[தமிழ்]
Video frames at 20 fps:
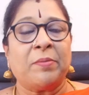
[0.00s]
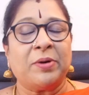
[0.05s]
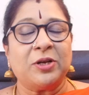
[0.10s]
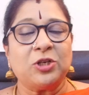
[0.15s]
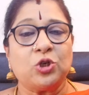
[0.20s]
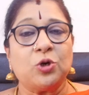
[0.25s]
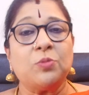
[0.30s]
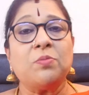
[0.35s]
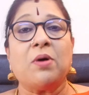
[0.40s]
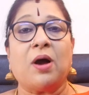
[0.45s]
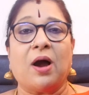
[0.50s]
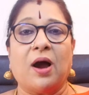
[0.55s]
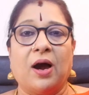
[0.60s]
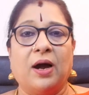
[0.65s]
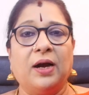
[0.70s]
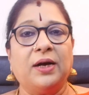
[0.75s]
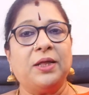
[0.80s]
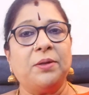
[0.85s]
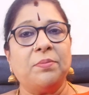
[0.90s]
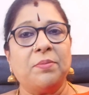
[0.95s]
மற்றும்
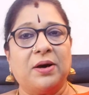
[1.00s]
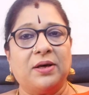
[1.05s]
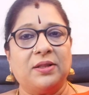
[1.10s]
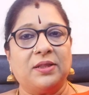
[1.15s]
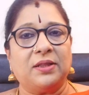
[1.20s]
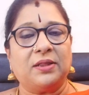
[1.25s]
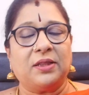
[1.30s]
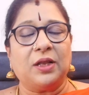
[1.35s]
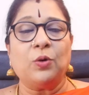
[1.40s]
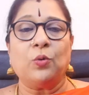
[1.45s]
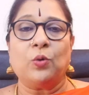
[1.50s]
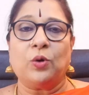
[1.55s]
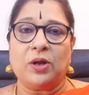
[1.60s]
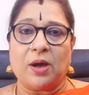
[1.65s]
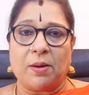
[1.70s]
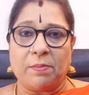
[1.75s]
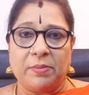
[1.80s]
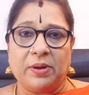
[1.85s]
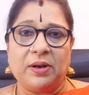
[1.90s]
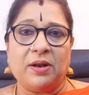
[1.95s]
ஆடி மாதத்தில் ஒரு
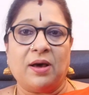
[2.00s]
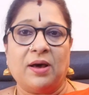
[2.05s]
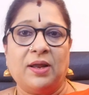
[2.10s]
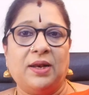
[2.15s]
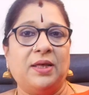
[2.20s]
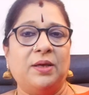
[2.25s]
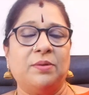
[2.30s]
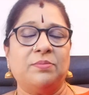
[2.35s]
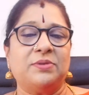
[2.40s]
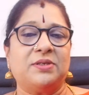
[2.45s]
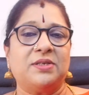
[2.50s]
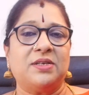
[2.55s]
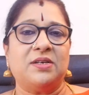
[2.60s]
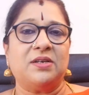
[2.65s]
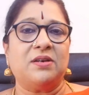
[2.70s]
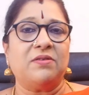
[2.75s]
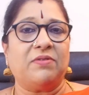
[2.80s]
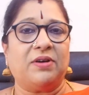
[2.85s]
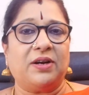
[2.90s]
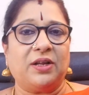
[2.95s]
அம்மன் ஆலயம்
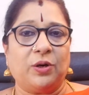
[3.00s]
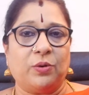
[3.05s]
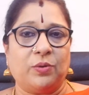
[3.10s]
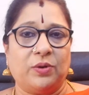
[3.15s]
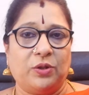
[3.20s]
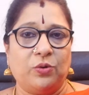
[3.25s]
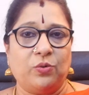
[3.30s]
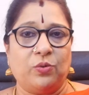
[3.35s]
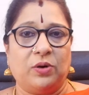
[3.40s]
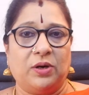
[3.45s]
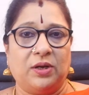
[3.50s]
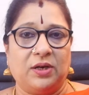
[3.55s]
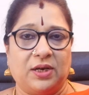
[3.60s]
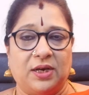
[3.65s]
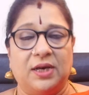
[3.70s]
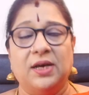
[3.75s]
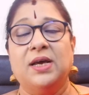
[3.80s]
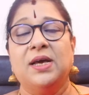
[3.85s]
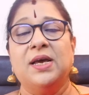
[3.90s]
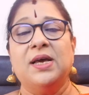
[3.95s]
சென்று வணங்குவது
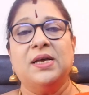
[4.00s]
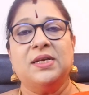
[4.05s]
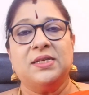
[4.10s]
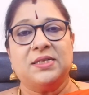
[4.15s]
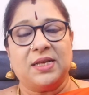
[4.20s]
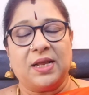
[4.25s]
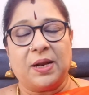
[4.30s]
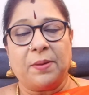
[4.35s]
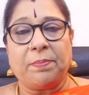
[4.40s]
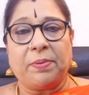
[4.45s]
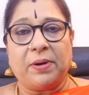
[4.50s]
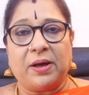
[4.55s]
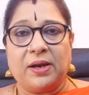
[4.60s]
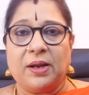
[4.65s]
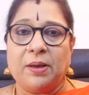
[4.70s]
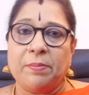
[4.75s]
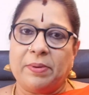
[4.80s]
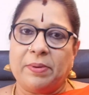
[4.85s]
உங்களுக்கு சிறப்பான